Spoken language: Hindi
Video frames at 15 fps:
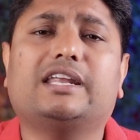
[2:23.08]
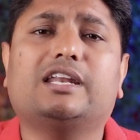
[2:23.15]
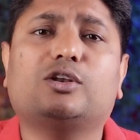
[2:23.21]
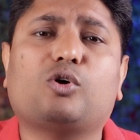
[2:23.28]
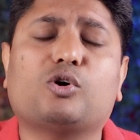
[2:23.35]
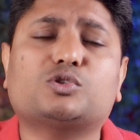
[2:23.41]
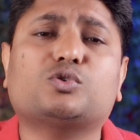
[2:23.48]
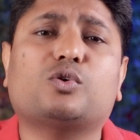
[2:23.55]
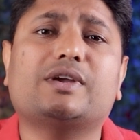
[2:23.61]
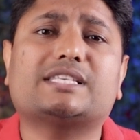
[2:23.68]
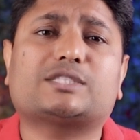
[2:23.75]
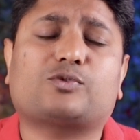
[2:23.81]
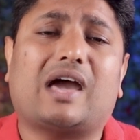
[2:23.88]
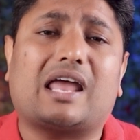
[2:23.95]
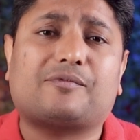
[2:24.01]
यानी 900
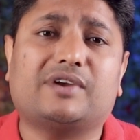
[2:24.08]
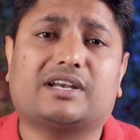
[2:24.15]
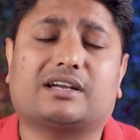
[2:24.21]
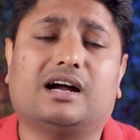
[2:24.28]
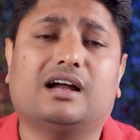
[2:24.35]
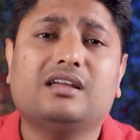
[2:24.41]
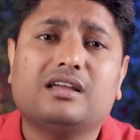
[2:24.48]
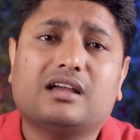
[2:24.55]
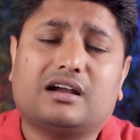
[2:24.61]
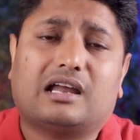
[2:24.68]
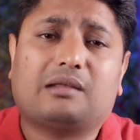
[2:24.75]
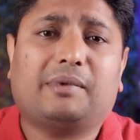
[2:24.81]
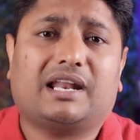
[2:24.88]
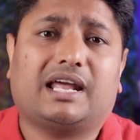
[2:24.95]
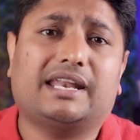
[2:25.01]
स्क्वायर फीट का
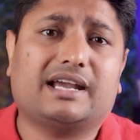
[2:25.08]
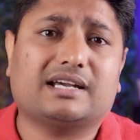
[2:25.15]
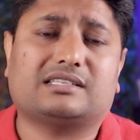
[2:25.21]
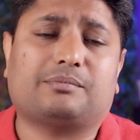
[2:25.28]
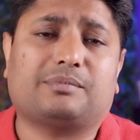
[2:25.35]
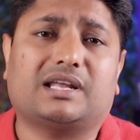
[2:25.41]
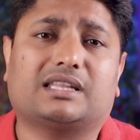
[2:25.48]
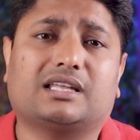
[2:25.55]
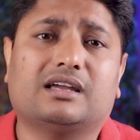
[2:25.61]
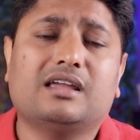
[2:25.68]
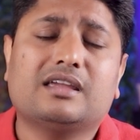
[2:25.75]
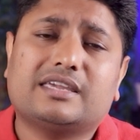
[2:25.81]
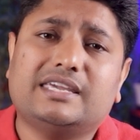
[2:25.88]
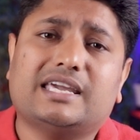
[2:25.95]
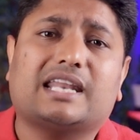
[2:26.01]
घर बनाने का सपना था
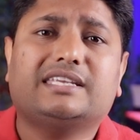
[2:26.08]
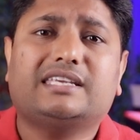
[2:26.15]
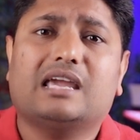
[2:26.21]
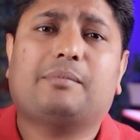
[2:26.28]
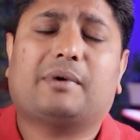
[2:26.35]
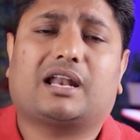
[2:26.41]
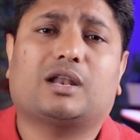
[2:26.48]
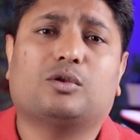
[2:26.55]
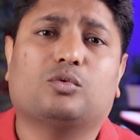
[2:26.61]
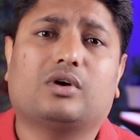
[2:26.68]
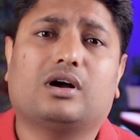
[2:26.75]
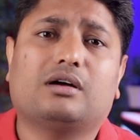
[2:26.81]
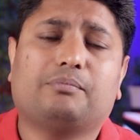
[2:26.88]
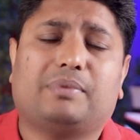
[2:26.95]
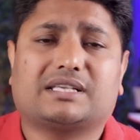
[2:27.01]
कि यार ये बना
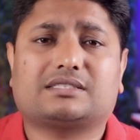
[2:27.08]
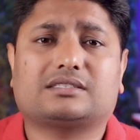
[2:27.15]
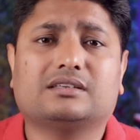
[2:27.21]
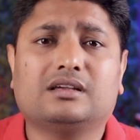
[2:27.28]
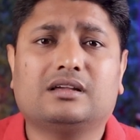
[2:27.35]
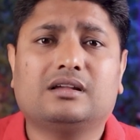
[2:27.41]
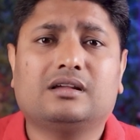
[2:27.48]
लूँगा बस